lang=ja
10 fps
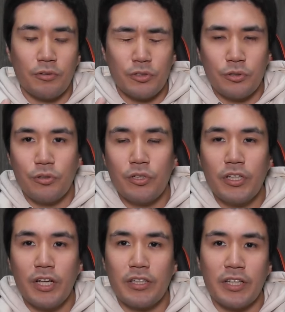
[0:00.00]
食糧危
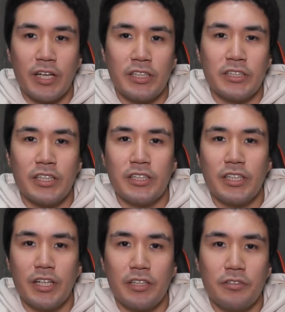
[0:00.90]
機なんて現実的
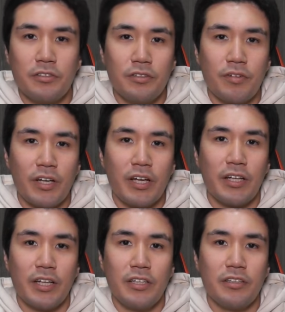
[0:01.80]
じゃない、来るわけ
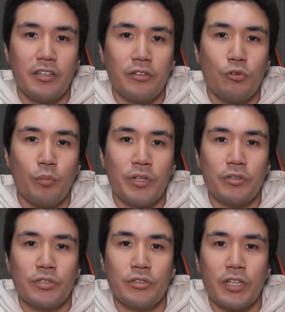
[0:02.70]
がないっていう
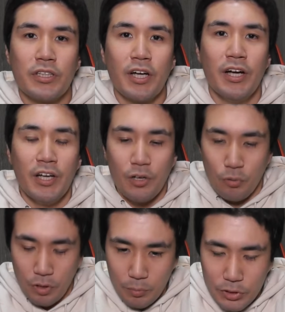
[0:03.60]
コメントする方、
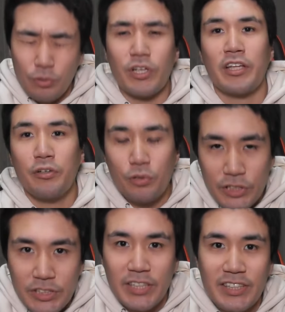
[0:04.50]
俺もそうなってほ
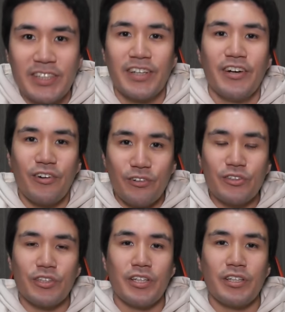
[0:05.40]
しいです。
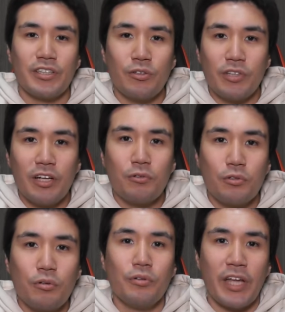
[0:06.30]
本当に。そうなる
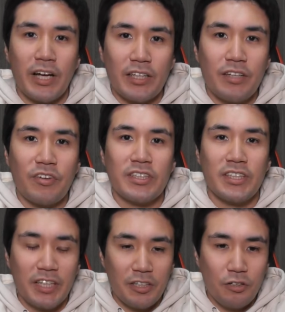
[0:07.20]
ことを願ってま
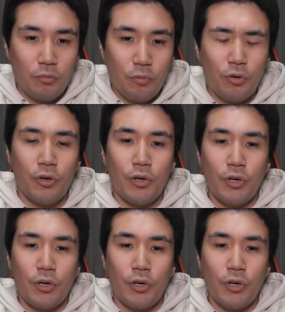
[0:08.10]
す。だけれども、